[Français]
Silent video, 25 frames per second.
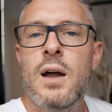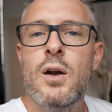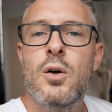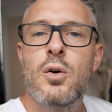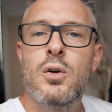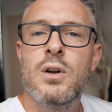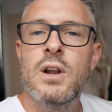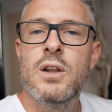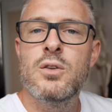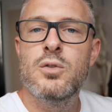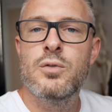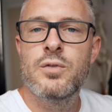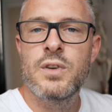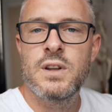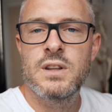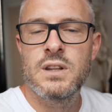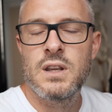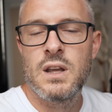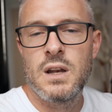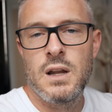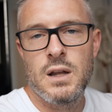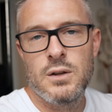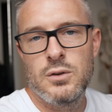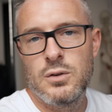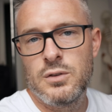alors au-delà du fait
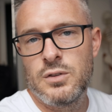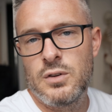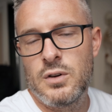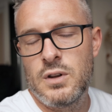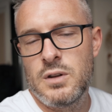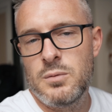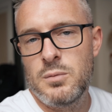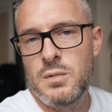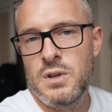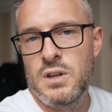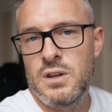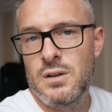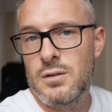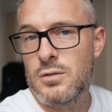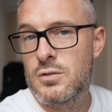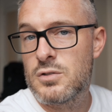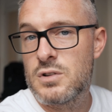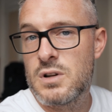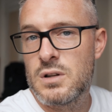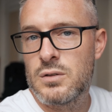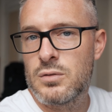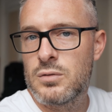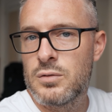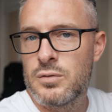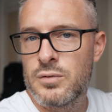qu'elle a deux ans et demi et que
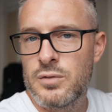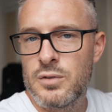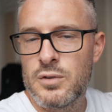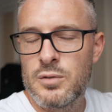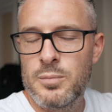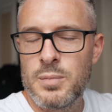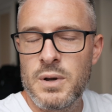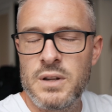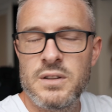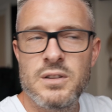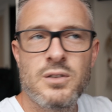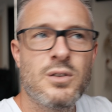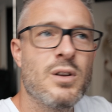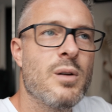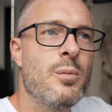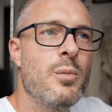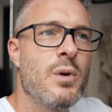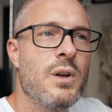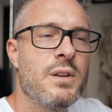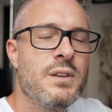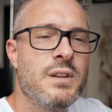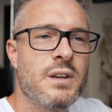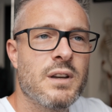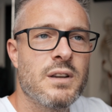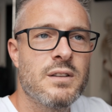je la trouve
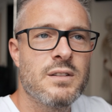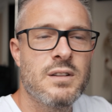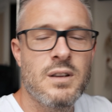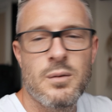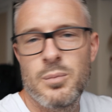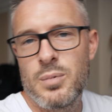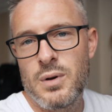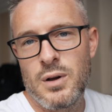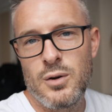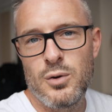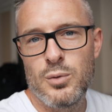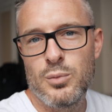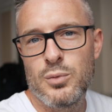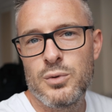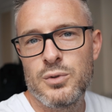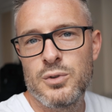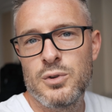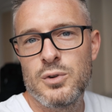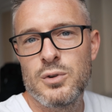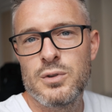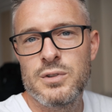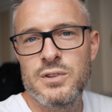particulièrement intéressée par le monde de